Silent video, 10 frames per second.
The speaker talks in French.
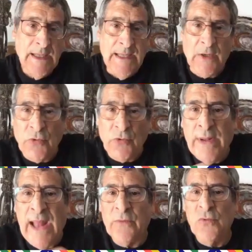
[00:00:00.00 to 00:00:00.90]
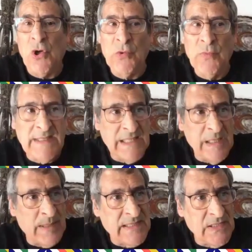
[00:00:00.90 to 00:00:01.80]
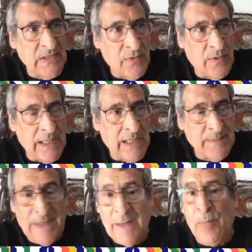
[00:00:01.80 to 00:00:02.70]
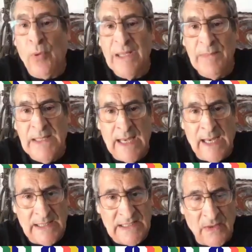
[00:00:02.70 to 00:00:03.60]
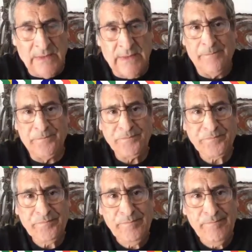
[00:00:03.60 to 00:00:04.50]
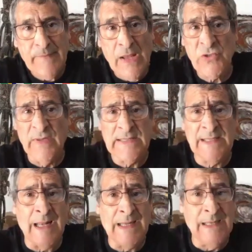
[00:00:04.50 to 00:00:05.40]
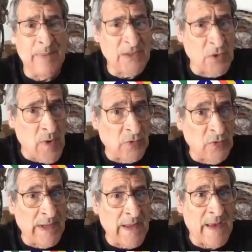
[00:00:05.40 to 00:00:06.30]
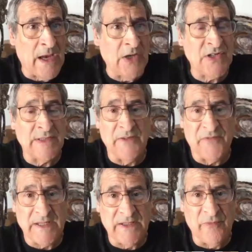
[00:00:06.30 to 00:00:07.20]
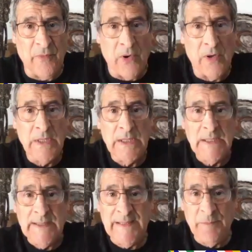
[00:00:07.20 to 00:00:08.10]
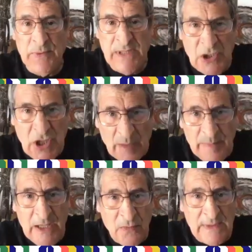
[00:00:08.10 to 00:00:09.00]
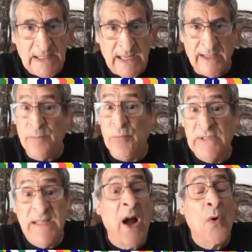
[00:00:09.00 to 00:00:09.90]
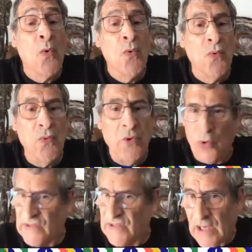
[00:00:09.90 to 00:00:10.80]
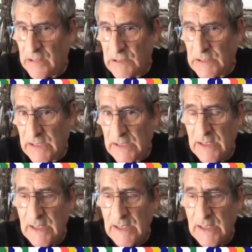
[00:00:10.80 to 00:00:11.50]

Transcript: Et quand on regarde aujourd'hui ce qui s'est passé sur les, pandémies récentes, je vais laisser les pestes noires du Moyen Âge, c'était effectivement des petites gerbilles du désert, des petits rats kangourous qui ont été éradiqués.